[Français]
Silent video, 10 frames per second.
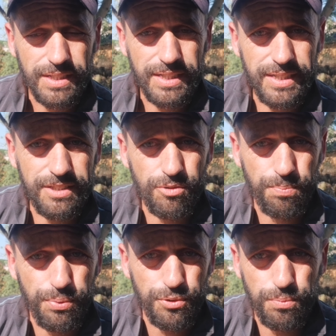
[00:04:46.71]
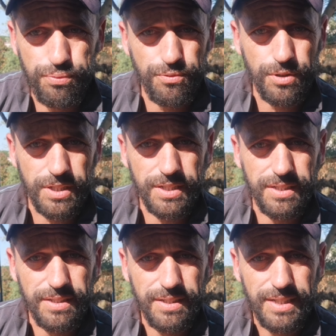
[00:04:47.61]
ils ont peu de
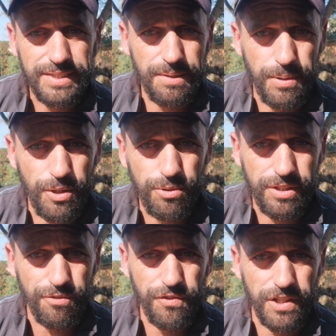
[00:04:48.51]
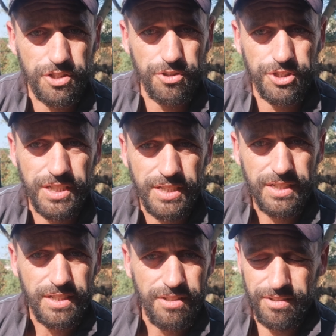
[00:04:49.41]
pouvoir. C'est pas eux qui vont faire changer,
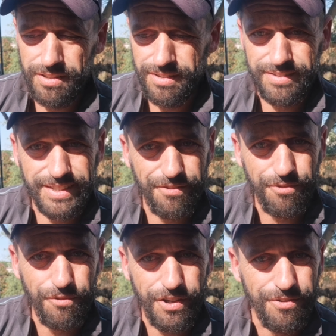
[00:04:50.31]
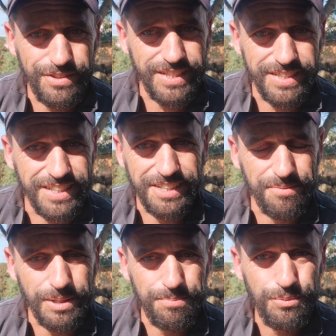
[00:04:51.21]
euh, qui vont faire enlever cette
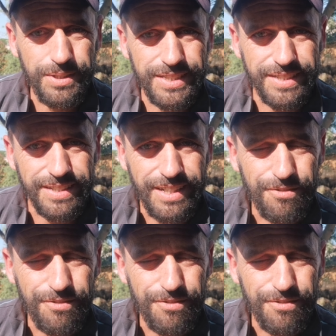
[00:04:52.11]
5ème République.